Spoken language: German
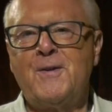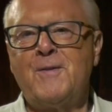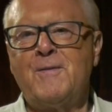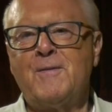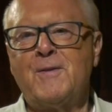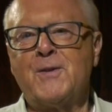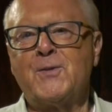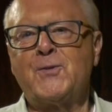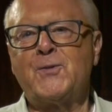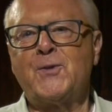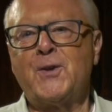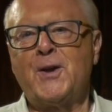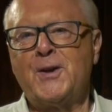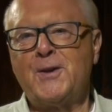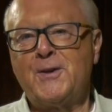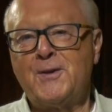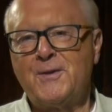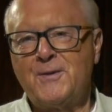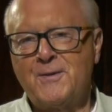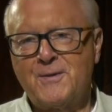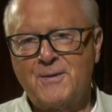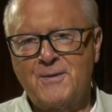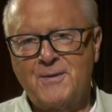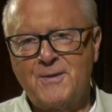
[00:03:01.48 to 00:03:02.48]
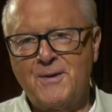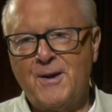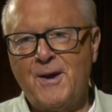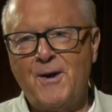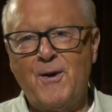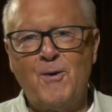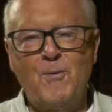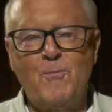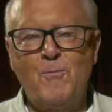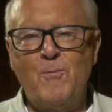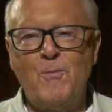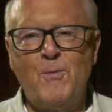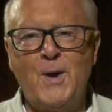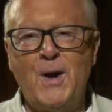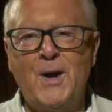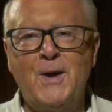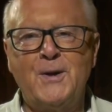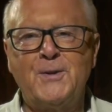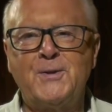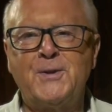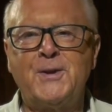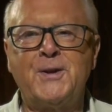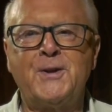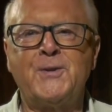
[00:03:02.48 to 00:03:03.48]
was seinen Glauben
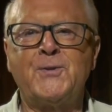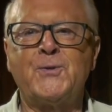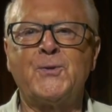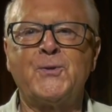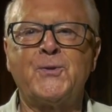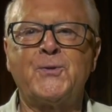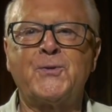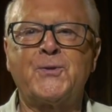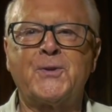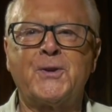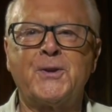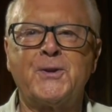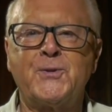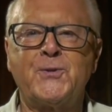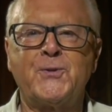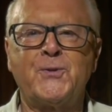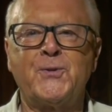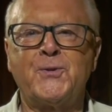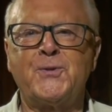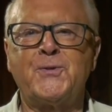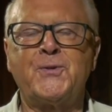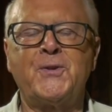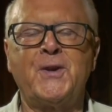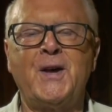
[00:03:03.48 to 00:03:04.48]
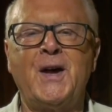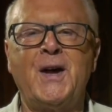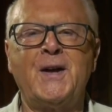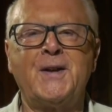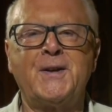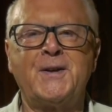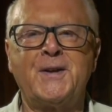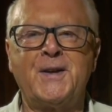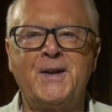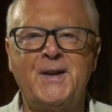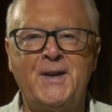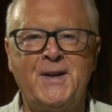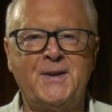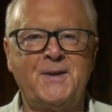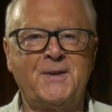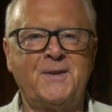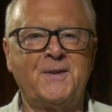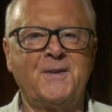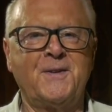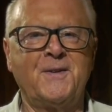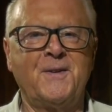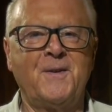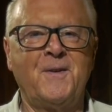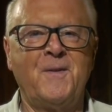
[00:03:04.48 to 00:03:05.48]
an Jesus Christus
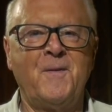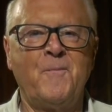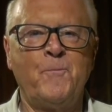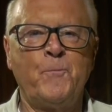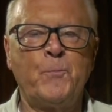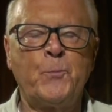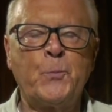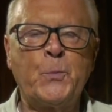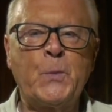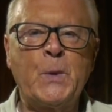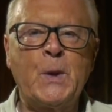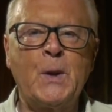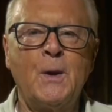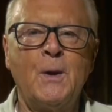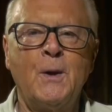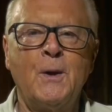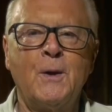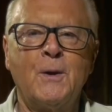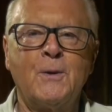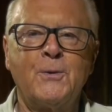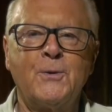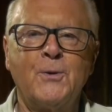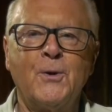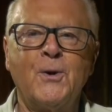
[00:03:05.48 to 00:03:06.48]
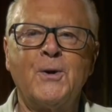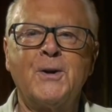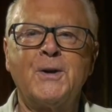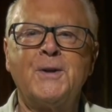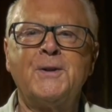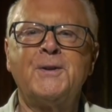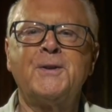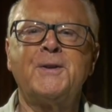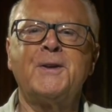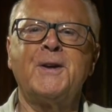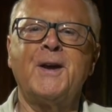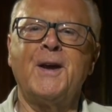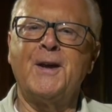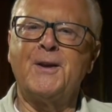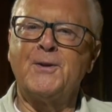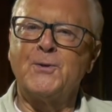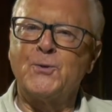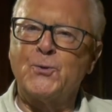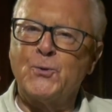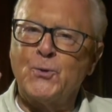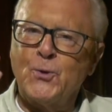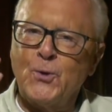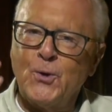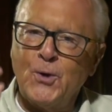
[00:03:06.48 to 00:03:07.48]
angeht. Doch in die
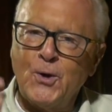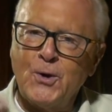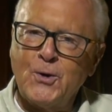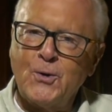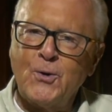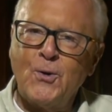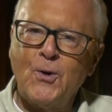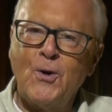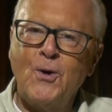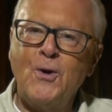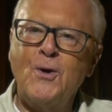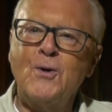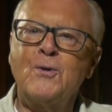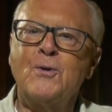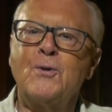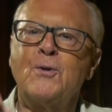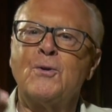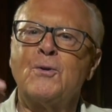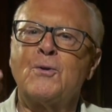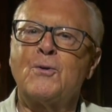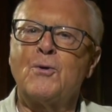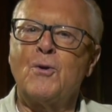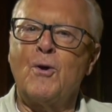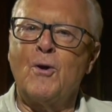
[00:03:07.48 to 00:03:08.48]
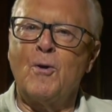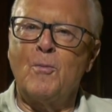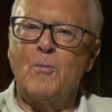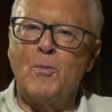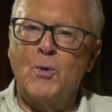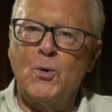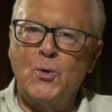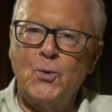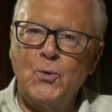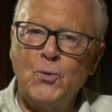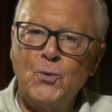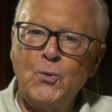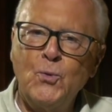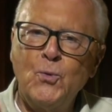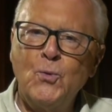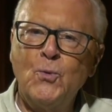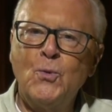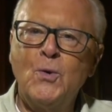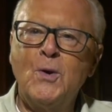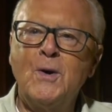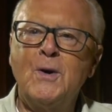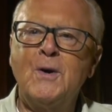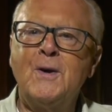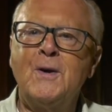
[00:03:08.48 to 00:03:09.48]
Entrückung kommen
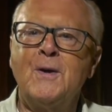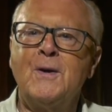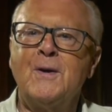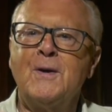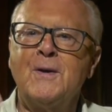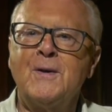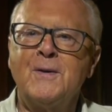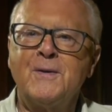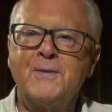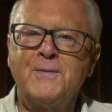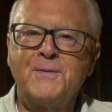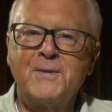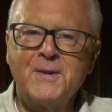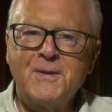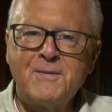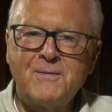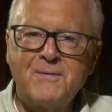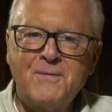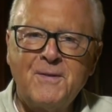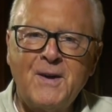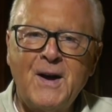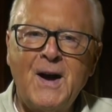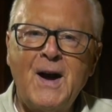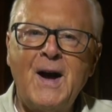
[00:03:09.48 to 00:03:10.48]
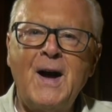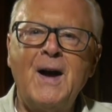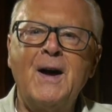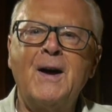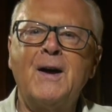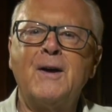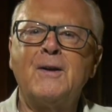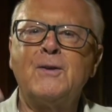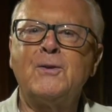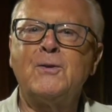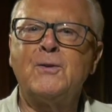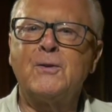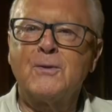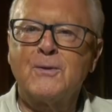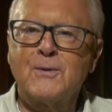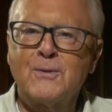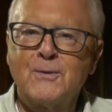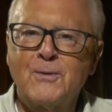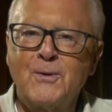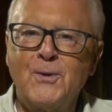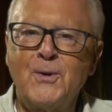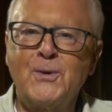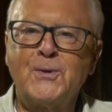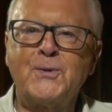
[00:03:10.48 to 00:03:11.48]
nur die wahren
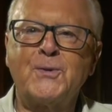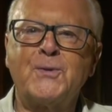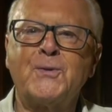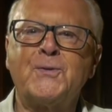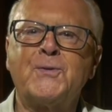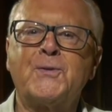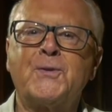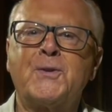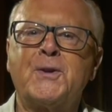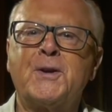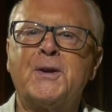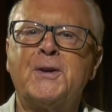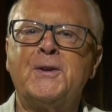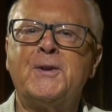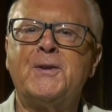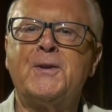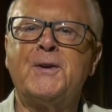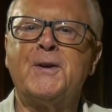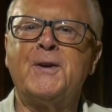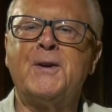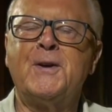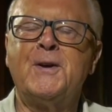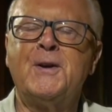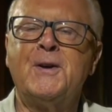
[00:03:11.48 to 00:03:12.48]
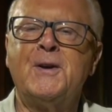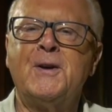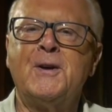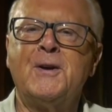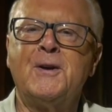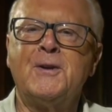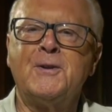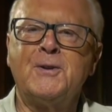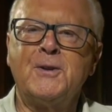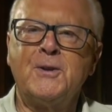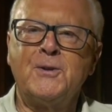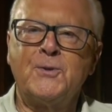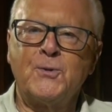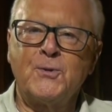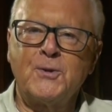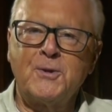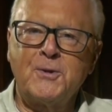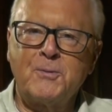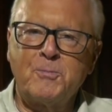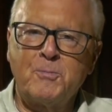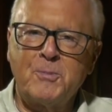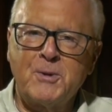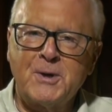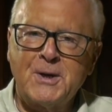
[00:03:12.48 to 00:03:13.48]
Gotteskinder, die
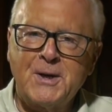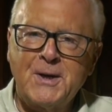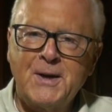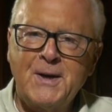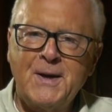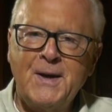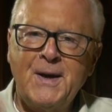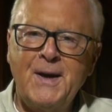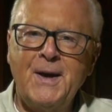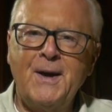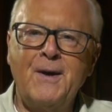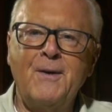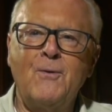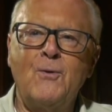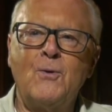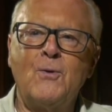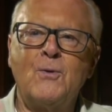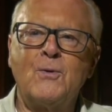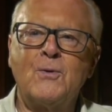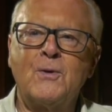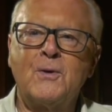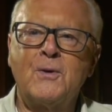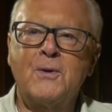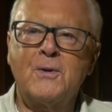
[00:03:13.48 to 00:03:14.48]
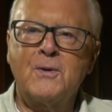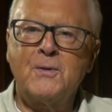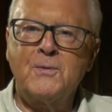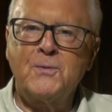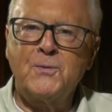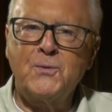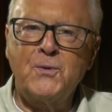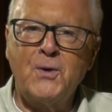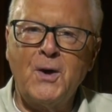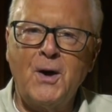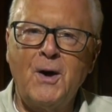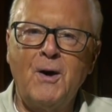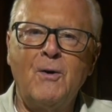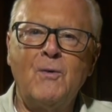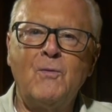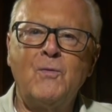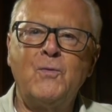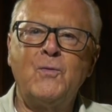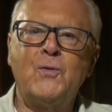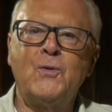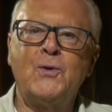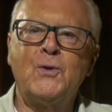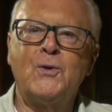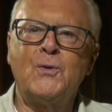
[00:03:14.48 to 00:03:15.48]
durch Bekehrung,
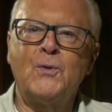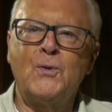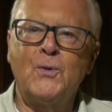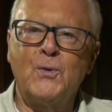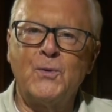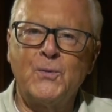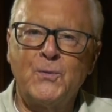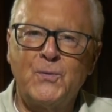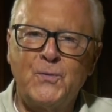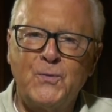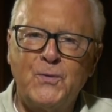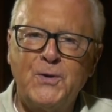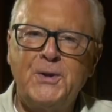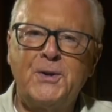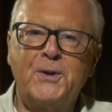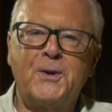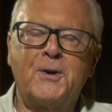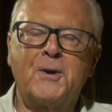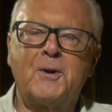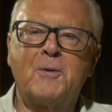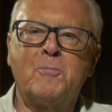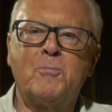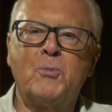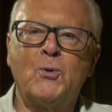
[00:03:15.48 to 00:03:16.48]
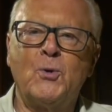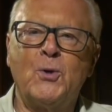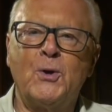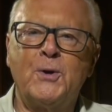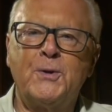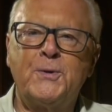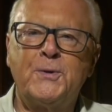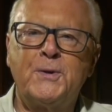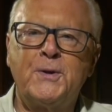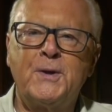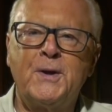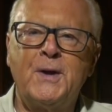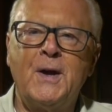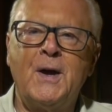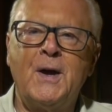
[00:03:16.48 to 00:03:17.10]
Taufe und Wiedergeburt,